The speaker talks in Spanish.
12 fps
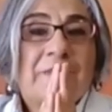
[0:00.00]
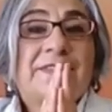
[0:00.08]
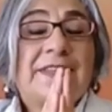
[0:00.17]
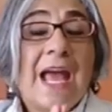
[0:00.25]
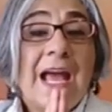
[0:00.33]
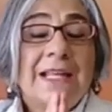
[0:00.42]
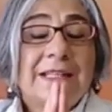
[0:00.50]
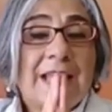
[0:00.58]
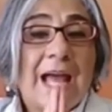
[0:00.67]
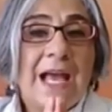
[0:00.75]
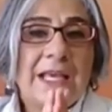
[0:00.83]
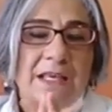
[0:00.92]
tan,
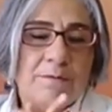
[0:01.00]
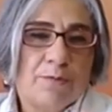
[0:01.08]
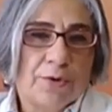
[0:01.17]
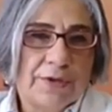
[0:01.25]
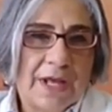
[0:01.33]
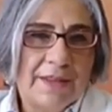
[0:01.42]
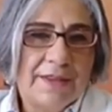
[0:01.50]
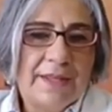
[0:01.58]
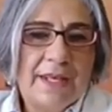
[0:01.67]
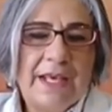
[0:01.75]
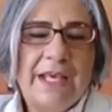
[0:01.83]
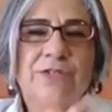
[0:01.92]
tan
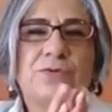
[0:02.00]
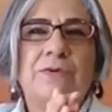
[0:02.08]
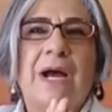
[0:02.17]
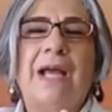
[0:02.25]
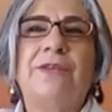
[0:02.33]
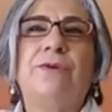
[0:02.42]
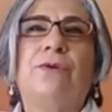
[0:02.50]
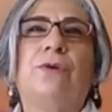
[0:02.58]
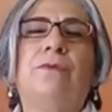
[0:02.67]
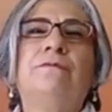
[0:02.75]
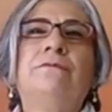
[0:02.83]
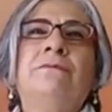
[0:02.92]
importante, es un
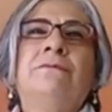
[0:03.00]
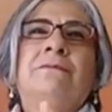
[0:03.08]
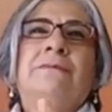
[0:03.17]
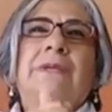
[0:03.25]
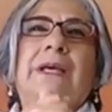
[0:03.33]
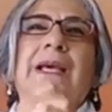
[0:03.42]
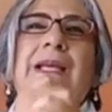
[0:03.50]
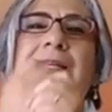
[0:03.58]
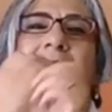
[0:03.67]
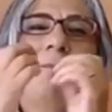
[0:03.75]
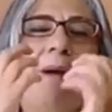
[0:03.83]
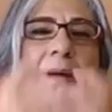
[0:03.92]
año en el
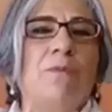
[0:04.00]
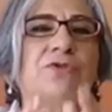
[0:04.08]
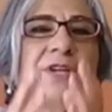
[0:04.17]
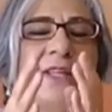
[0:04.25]
que vamos a